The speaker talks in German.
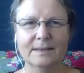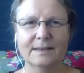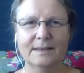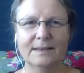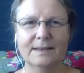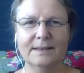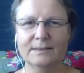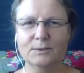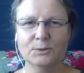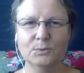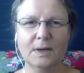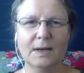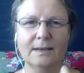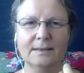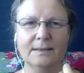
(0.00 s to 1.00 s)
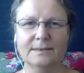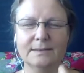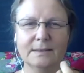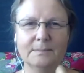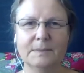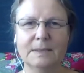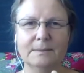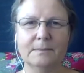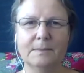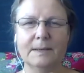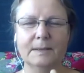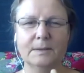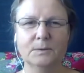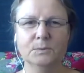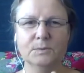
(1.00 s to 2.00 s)
Ich tue alles, damit
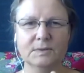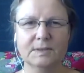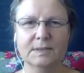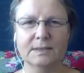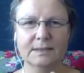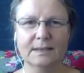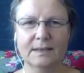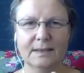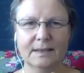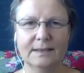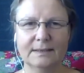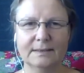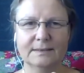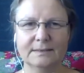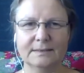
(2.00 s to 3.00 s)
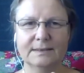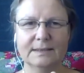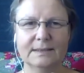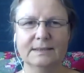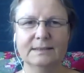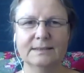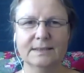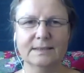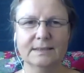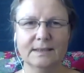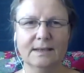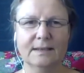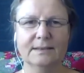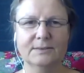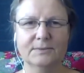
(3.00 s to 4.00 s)
meine Unsicherheit sich in
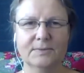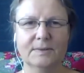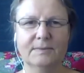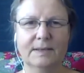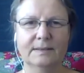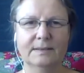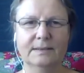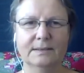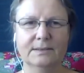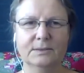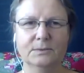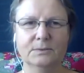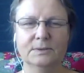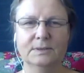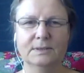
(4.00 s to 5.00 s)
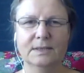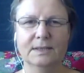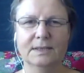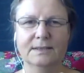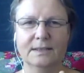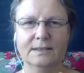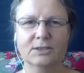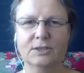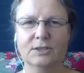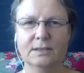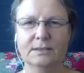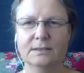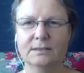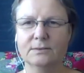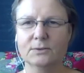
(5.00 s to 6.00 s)
Sicherheit verwandelt. Und da
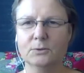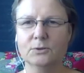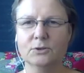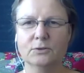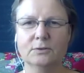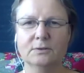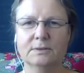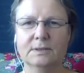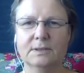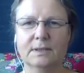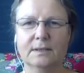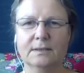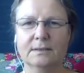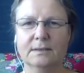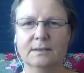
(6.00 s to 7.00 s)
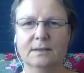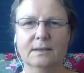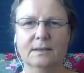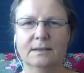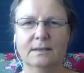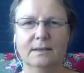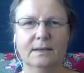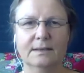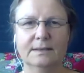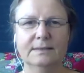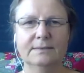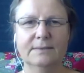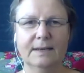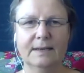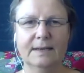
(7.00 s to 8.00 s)
steht jetzt Osho und sagt, ja,
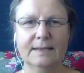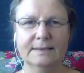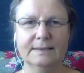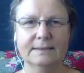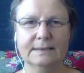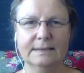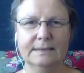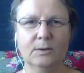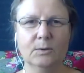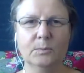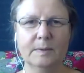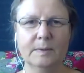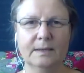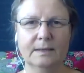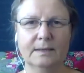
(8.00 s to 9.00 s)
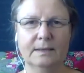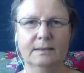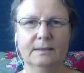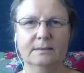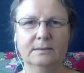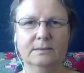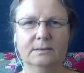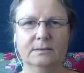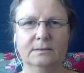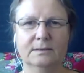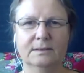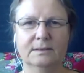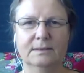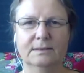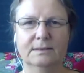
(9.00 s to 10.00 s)
die Wahrheit ist genau umgekehrt.
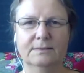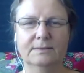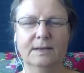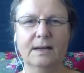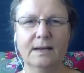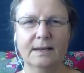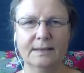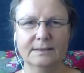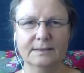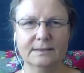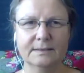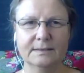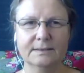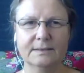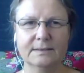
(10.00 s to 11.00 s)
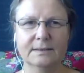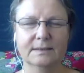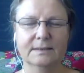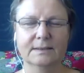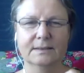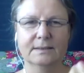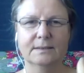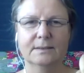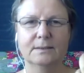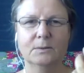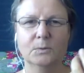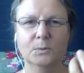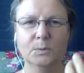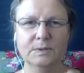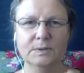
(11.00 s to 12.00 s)
Die Wahrheit ist,
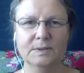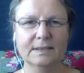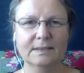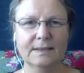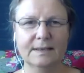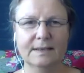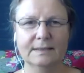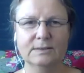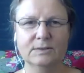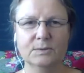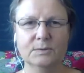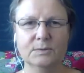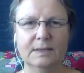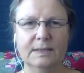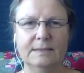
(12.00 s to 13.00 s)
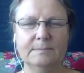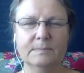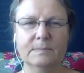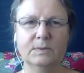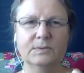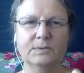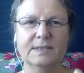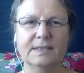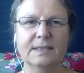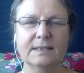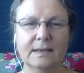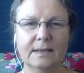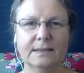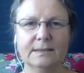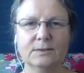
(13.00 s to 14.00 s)
Unsicherheit zu lieben und
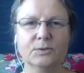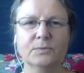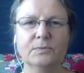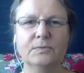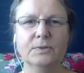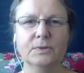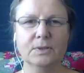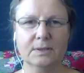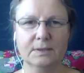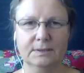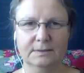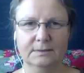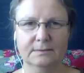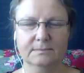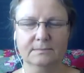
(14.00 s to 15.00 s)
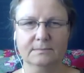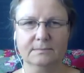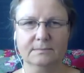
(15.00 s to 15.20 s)
Sicherheit zu fürchten.